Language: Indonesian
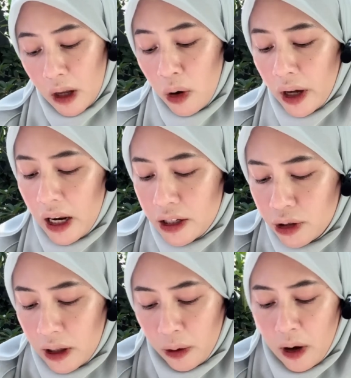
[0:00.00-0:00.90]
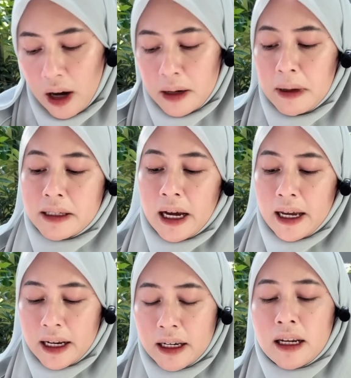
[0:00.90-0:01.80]
Oke lanjut aku akan
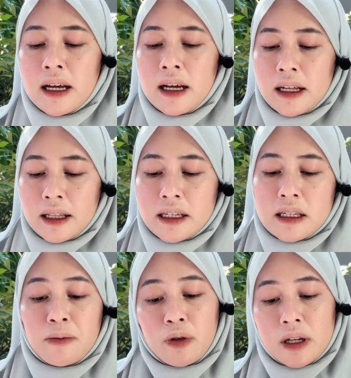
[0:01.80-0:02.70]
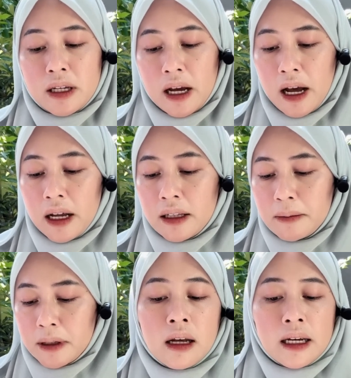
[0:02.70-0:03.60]
bacain testimoninya
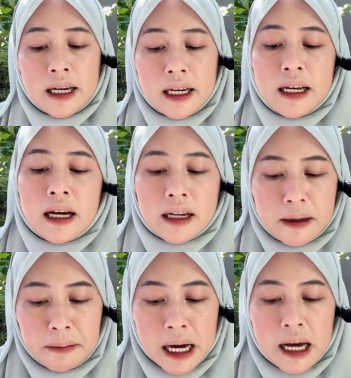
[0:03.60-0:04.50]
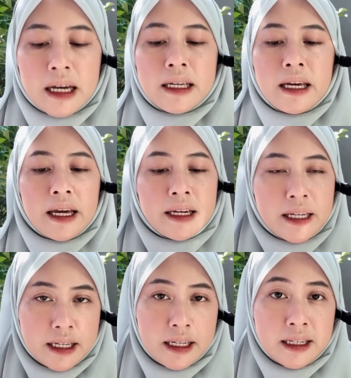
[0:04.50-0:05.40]
Ini dari Mbak
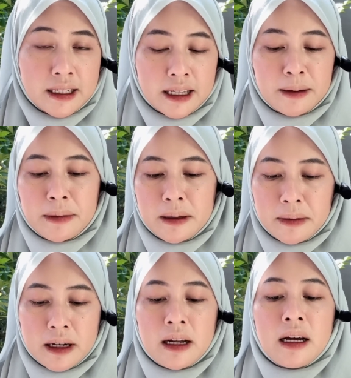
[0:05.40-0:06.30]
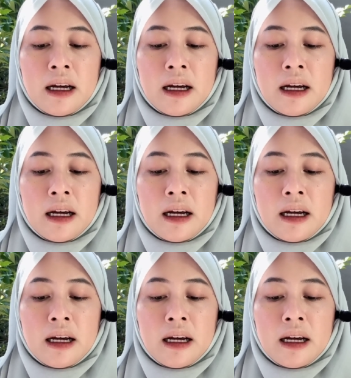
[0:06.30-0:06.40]
Yeni nih teman-teman